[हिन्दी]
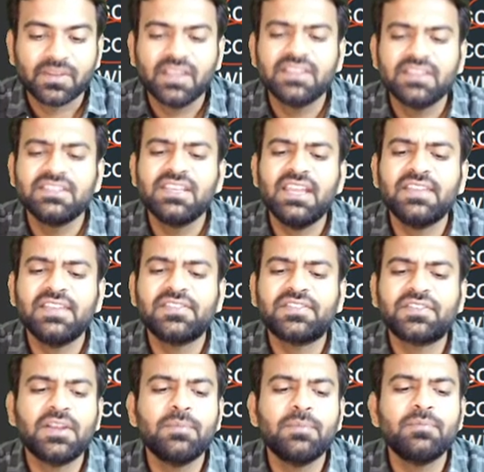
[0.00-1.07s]
ये
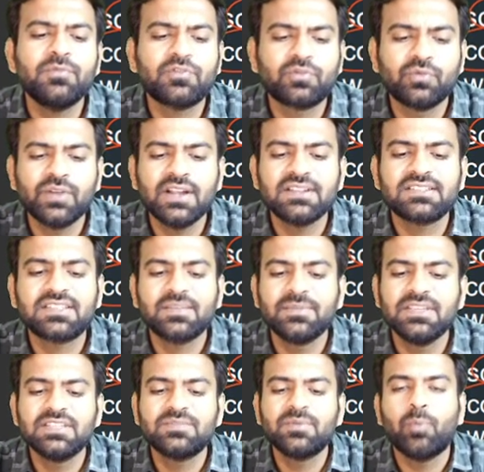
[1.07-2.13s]
स्ट्रीम स्टूडेंट्स के
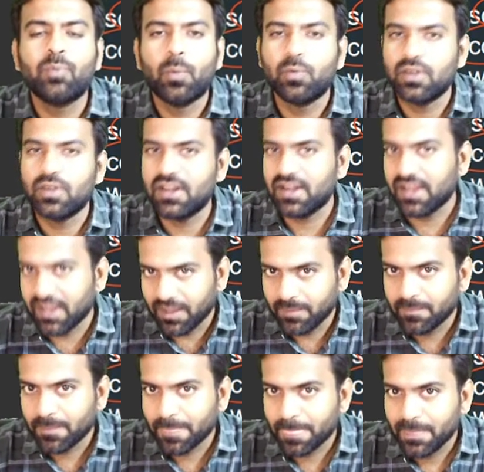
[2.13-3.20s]
बीच में पॉपुलर है
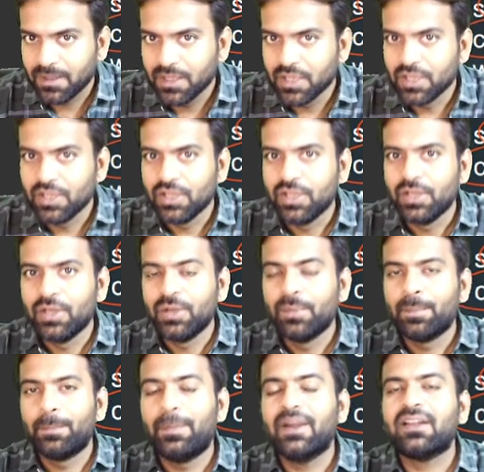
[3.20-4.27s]

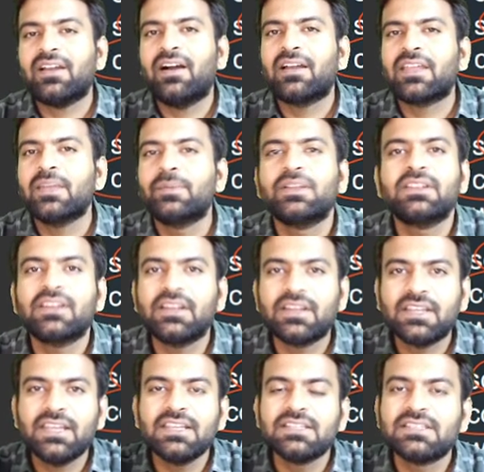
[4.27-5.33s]
बट आंखें बंद
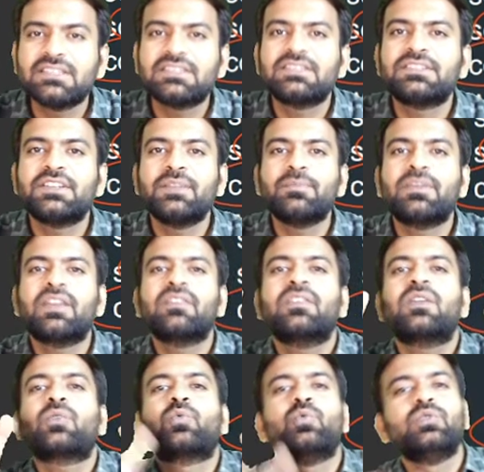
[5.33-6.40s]
करके इस स्ट्रीम के
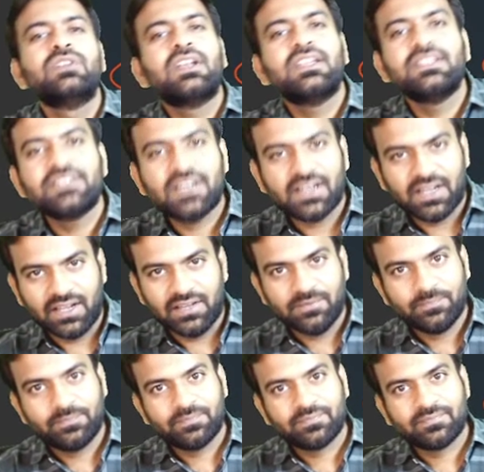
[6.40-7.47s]
अंदर कूद नहीं जाना है
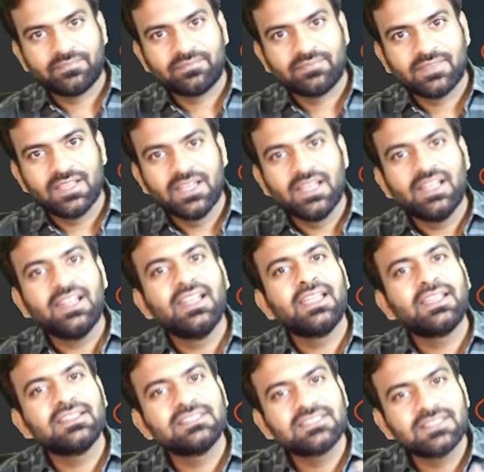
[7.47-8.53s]

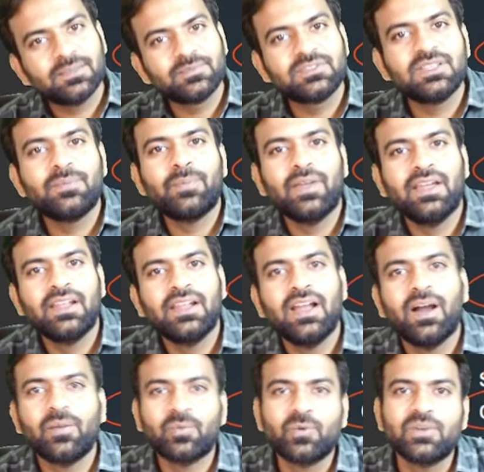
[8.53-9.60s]
लेकिन सबसे पहले
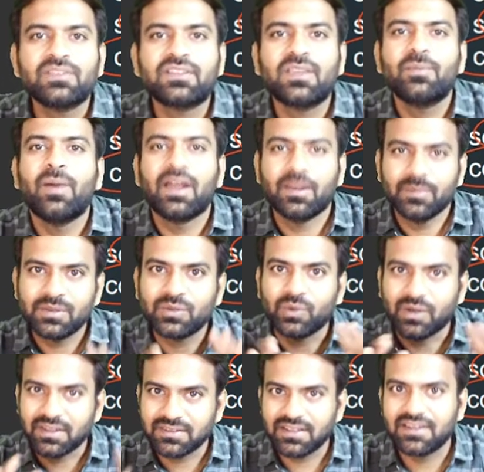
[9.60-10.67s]
आपको इसके बारे में
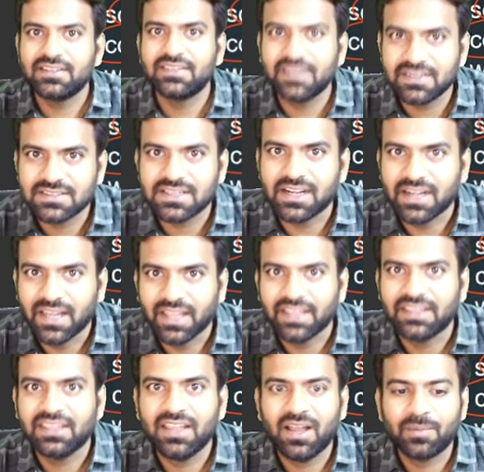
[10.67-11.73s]
थोड़ा सा रिसर्च करना है
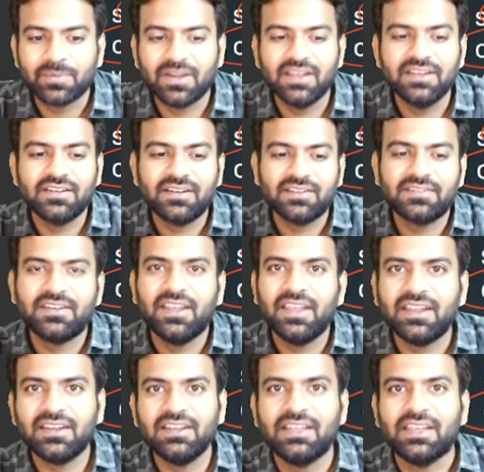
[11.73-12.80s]
कि आपका इंटरेस्ट है
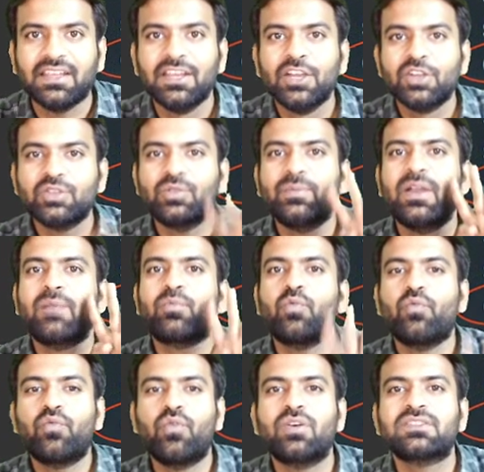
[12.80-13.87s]
कि नहीं है तो मैं आपको
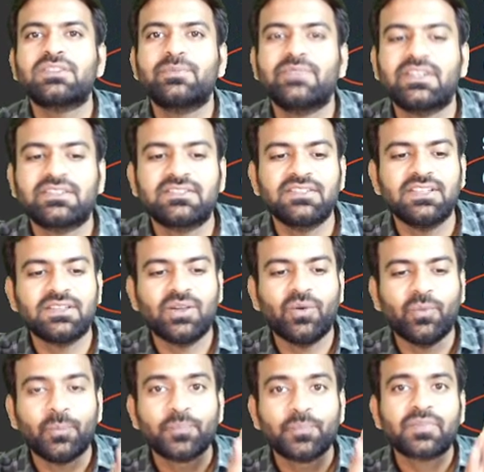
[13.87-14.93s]
फोर सब्जेक्ट्स देता
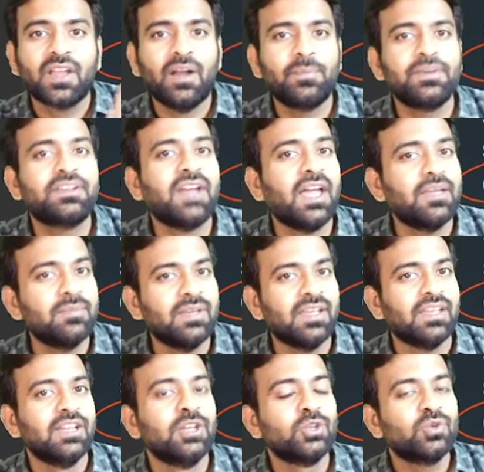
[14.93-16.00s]
हूँ अभी टाइम है
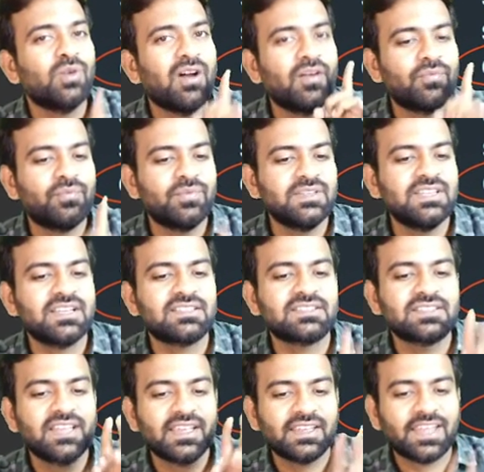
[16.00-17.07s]
तो आप फिजिक्स
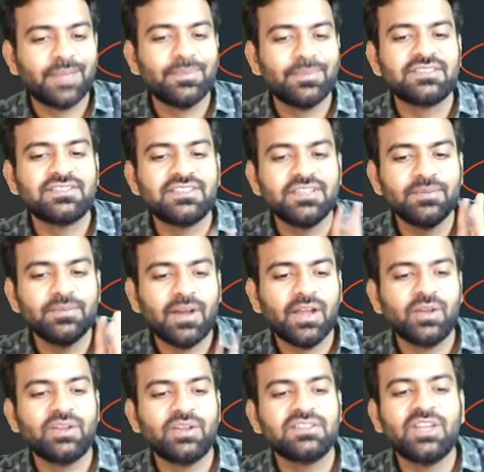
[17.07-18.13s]
केमिस्ट्री
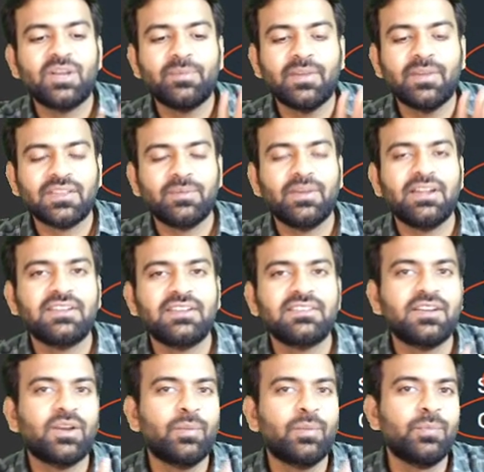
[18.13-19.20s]
बायोलॉजी और मैथमेटिक्स
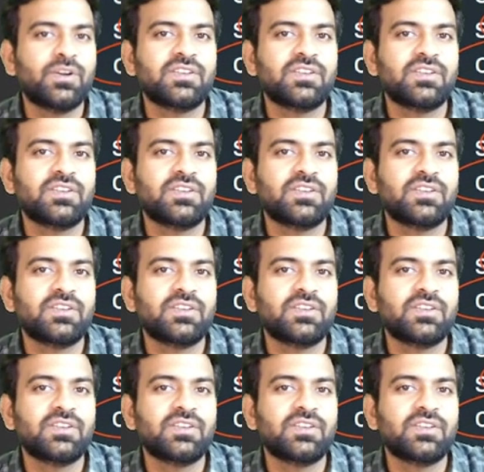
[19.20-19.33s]
एंड कंप्यूटर